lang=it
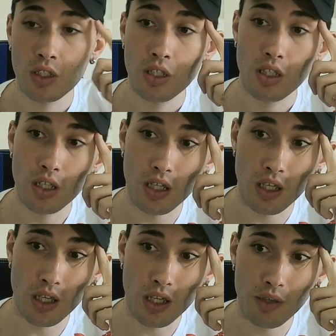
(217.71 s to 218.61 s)

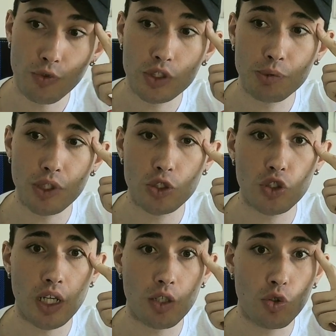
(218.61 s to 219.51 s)
Eh, forse potresti giocare
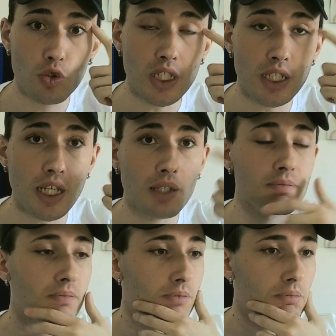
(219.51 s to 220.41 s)
anche con Ionita,
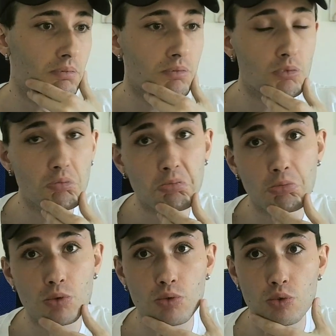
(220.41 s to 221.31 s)

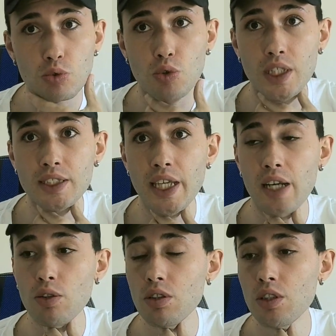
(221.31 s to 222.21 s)
su, su,
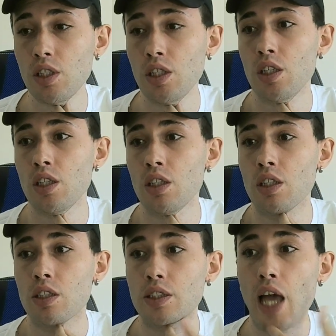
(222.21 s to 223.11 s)
sull'esterno.
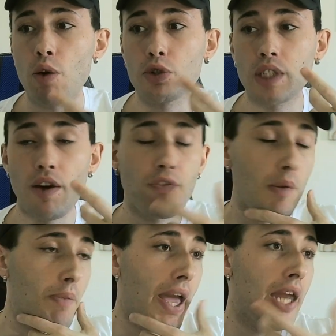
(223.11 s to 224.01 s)
Sau sta a fa
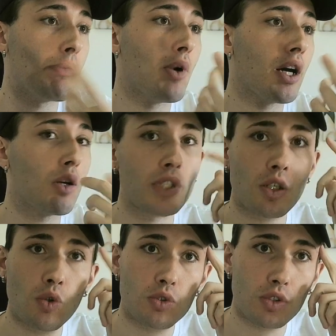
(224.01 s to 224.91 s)
bene, poi anche lui si è
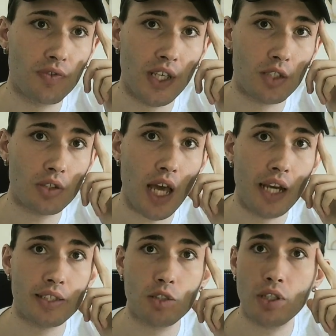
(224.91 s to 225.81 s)
rotto, sfiga totale, è
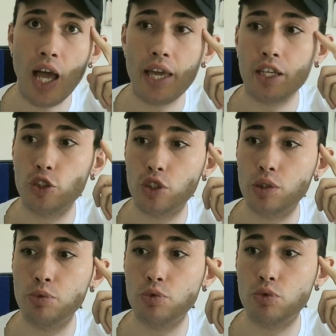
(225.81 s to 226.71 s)
entrato Gaik a un certo
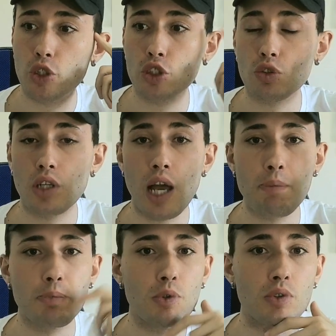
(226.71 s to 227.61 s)
punto, a
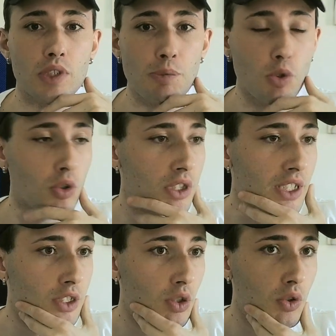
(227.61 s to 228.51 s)
centrocampo Dabo
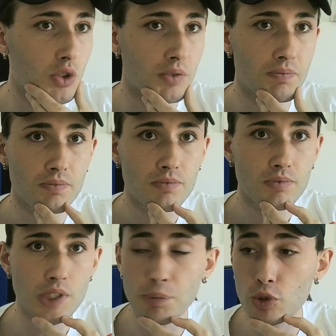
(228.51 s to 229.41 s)
disastroso,
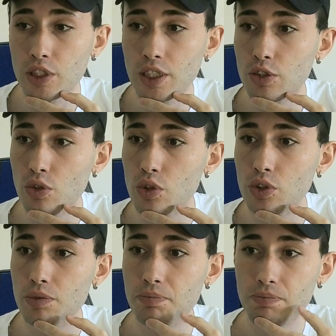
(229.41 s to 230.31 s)
Dabo
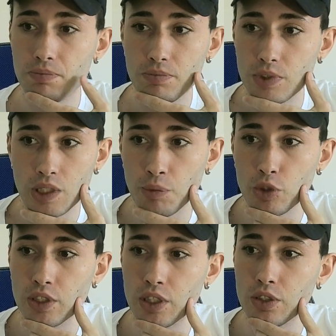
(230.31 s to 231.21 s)
disastroso, Dabo
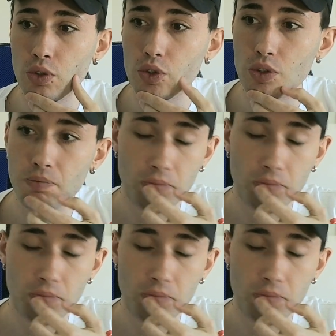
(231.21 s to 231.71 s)
disastroso.